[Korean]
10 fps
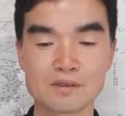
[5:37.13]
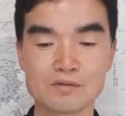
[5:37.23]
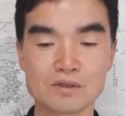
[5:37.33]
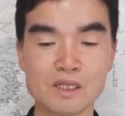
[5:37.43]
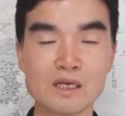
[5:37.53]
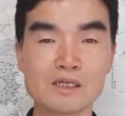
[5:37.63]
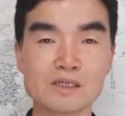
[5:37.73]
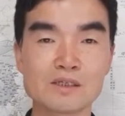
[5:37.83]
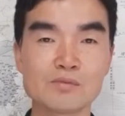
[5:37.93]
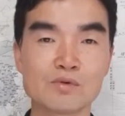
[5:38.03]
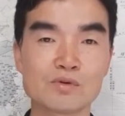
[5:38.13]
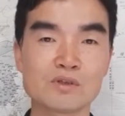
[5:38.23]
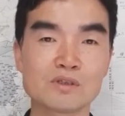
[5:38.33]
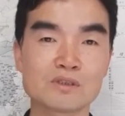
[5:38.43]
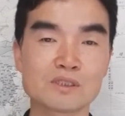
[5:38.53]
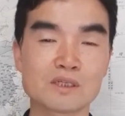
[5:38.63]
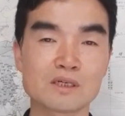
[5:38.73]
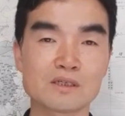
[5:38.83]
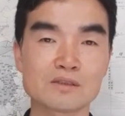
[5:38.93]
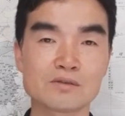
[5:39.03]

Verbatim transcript: 내일 일을 모르는 것이니까요.